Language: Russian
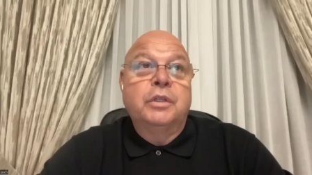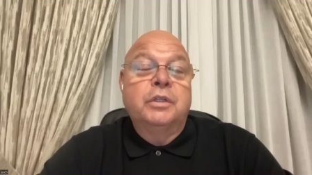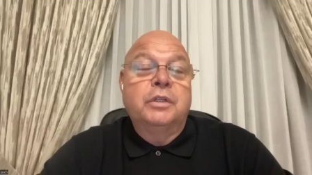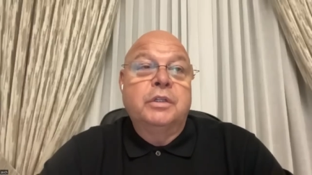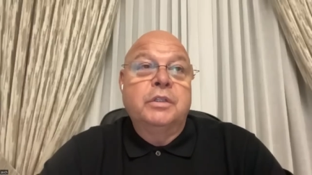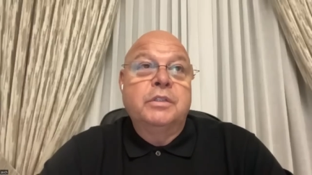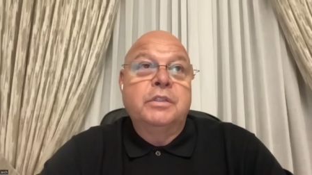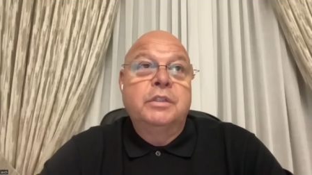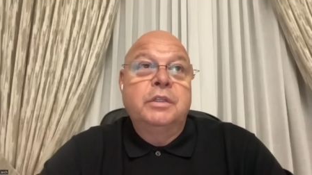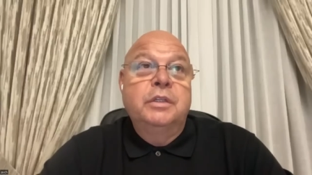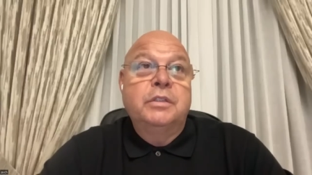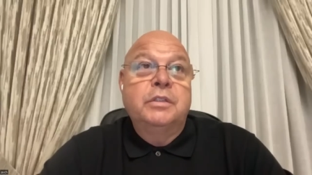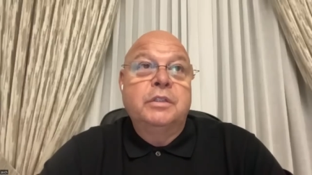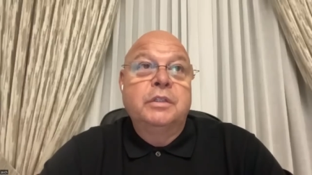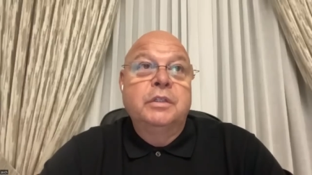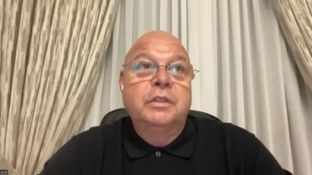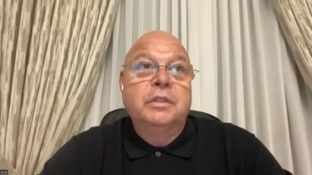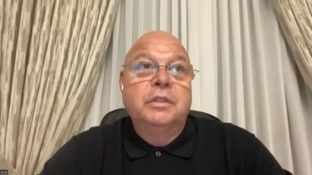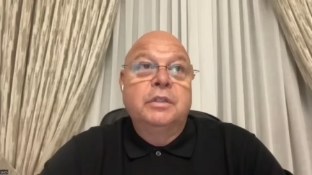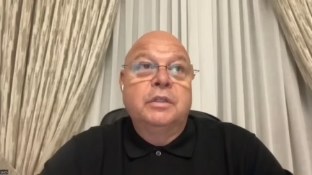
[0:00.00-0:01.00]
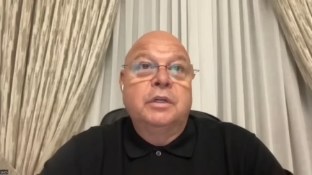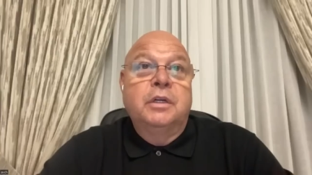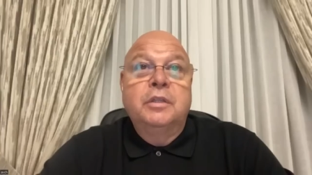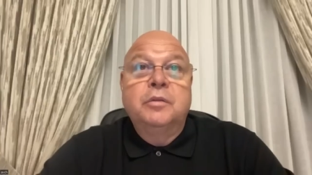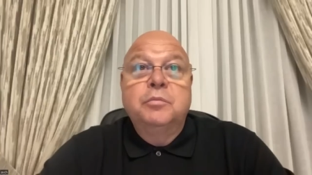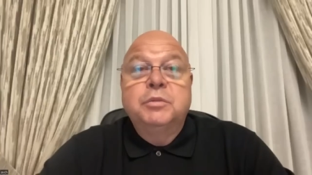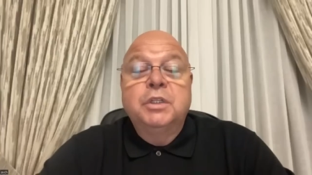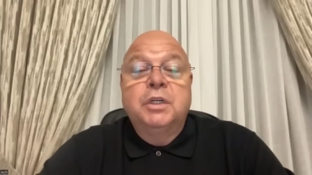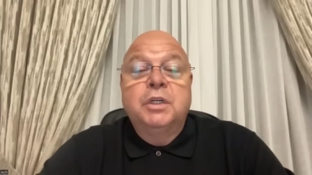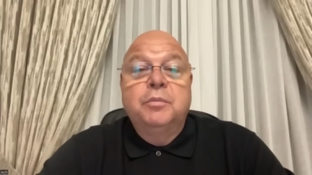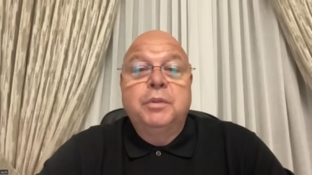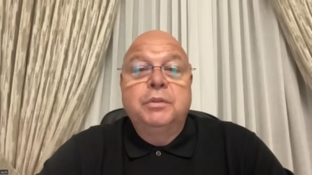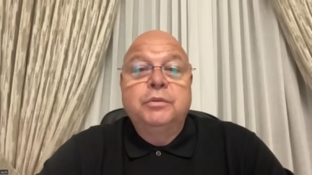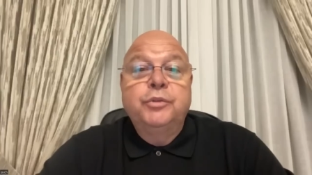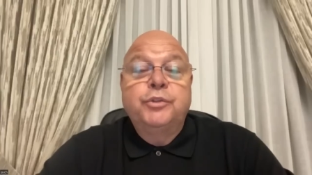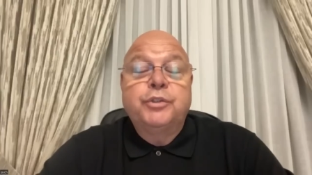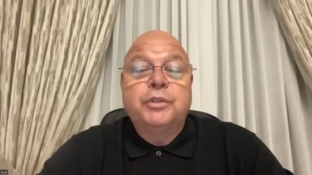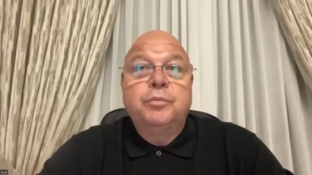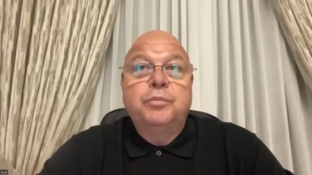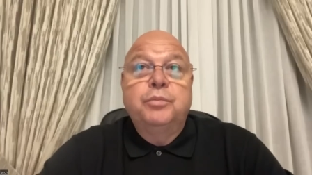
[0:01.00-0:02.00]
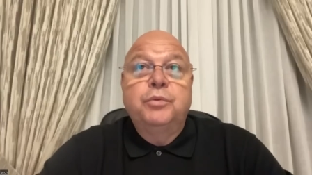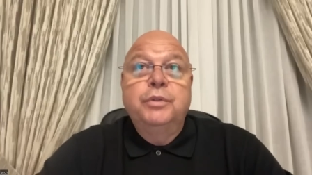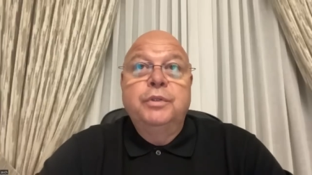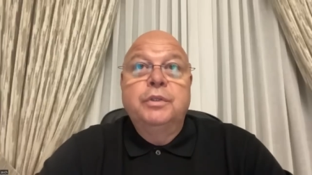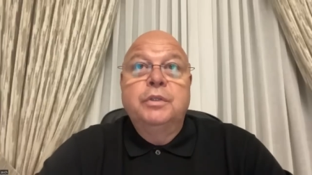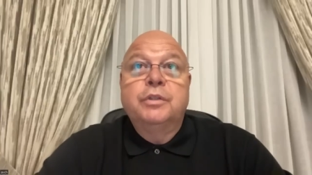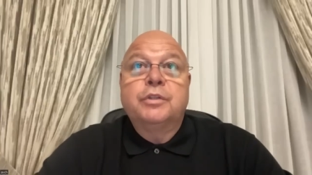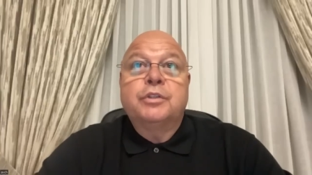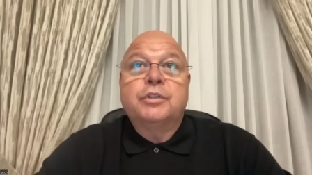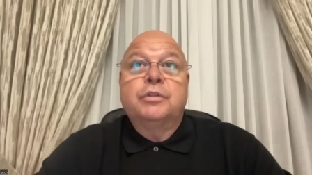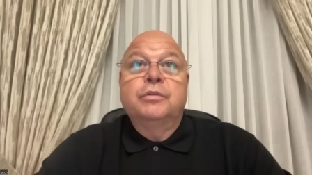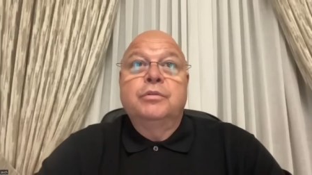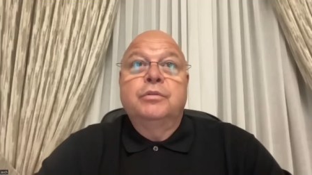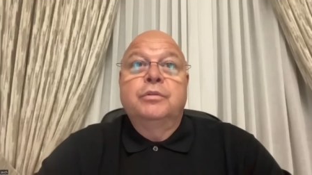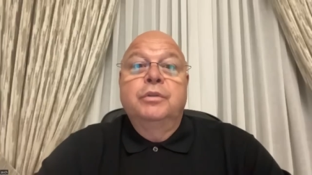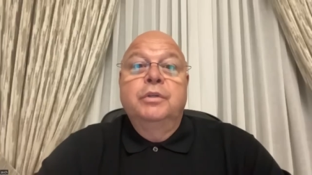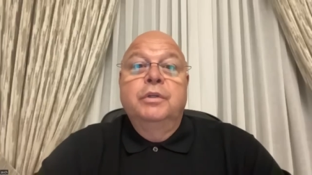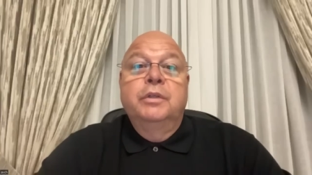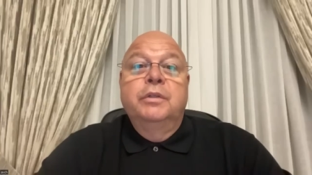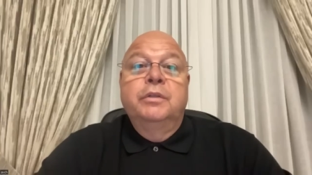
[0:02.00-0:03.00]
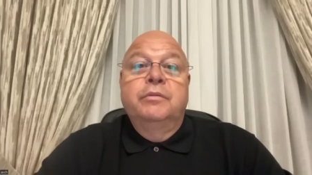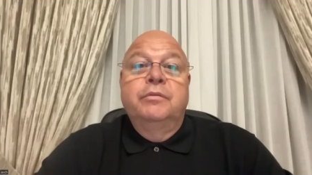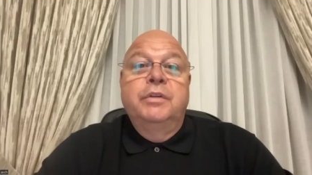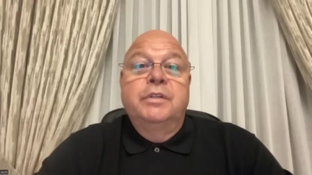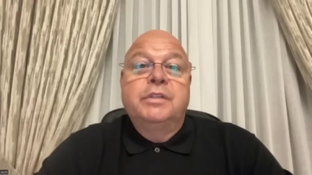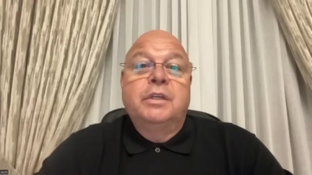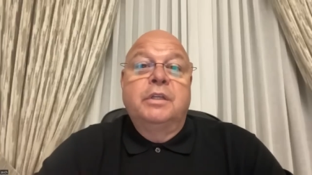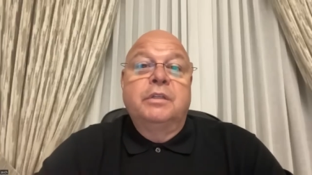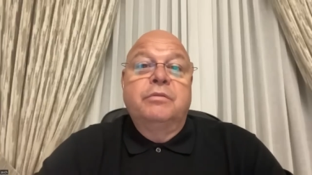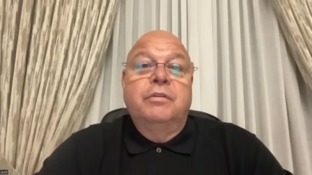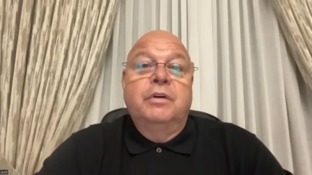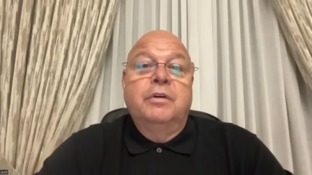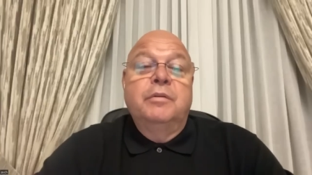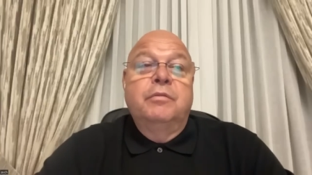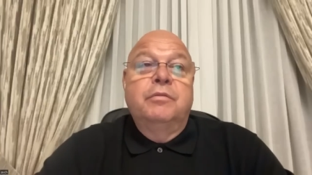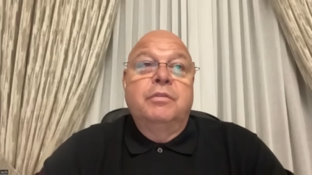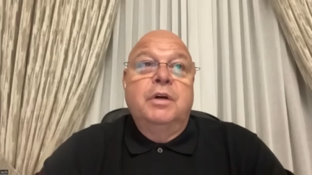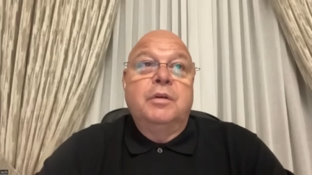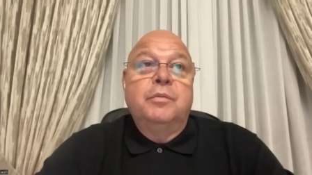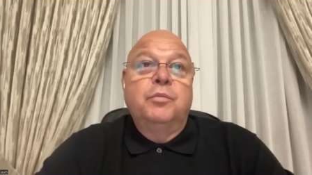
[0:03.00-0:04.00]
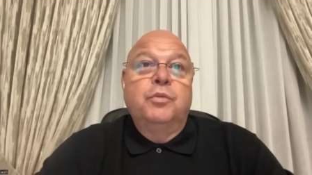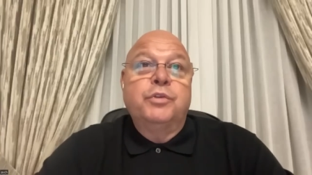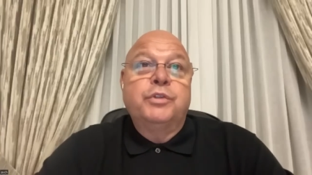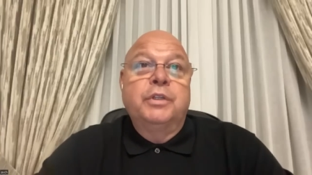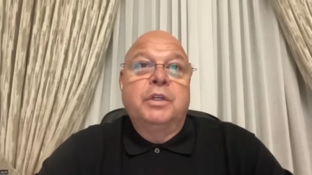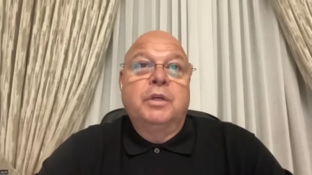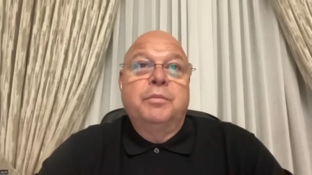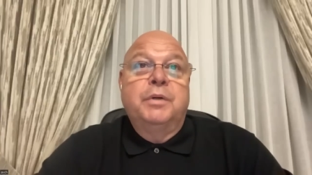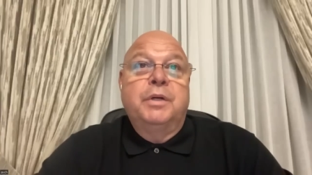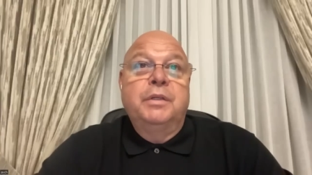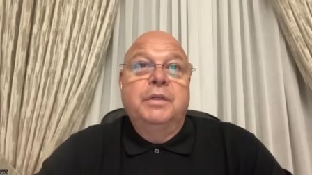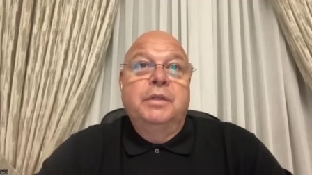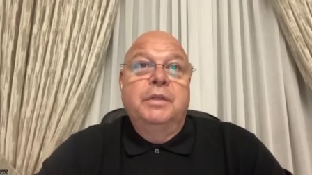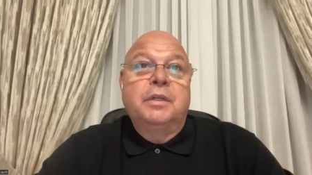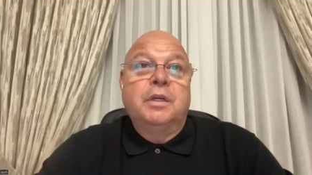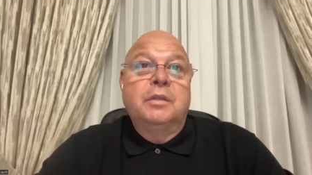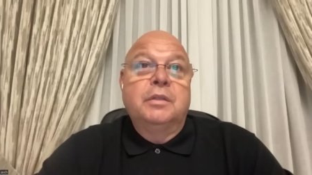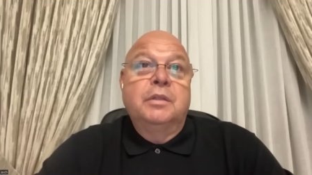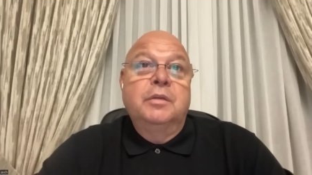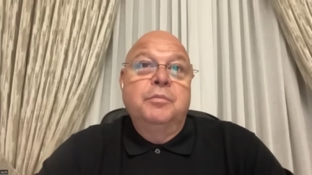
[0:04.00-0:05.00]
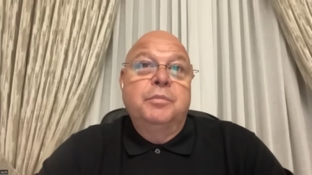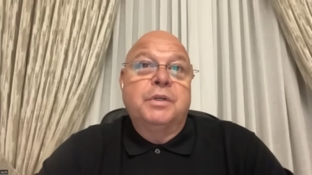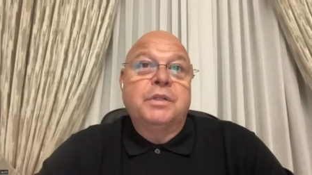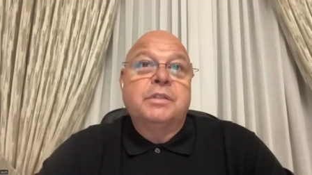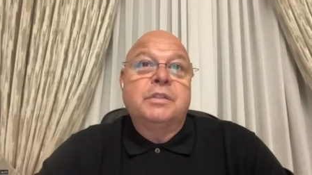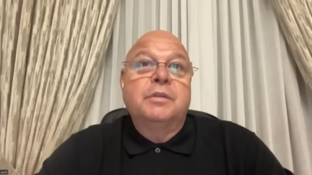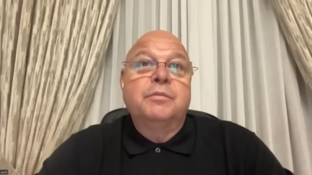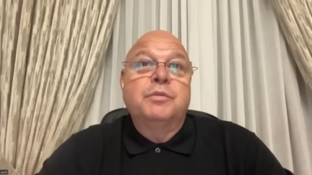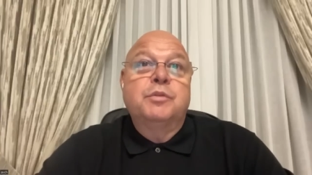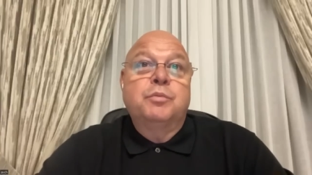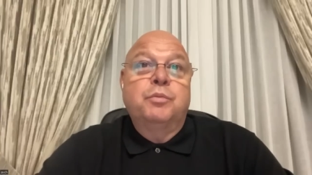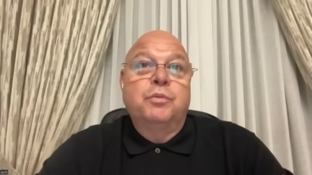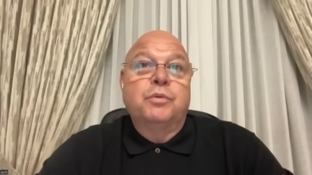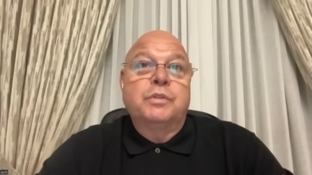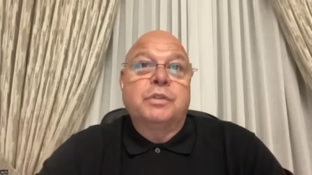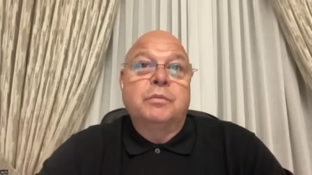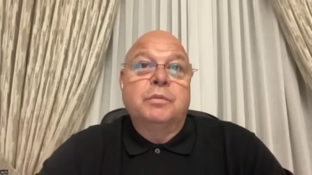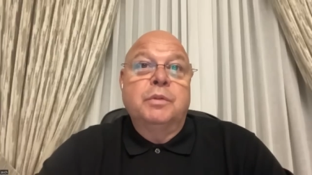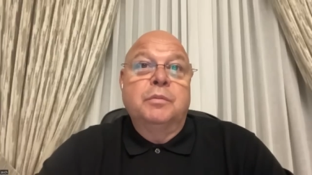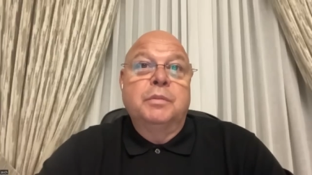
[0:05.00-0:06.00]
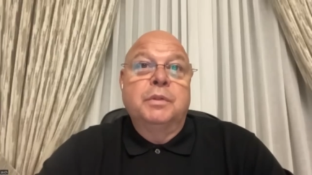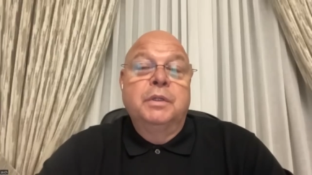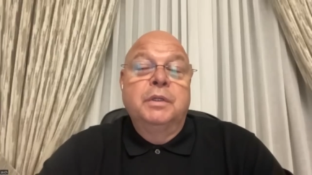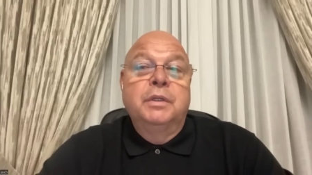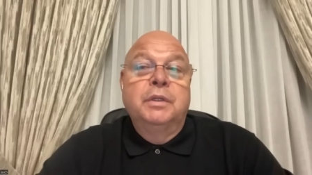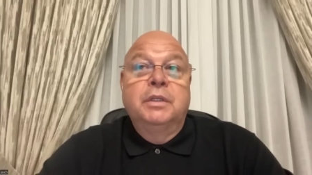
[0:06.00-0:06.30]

Так и здесь они благополучно поняли, что весь этот вар можно обходить одним простым способом.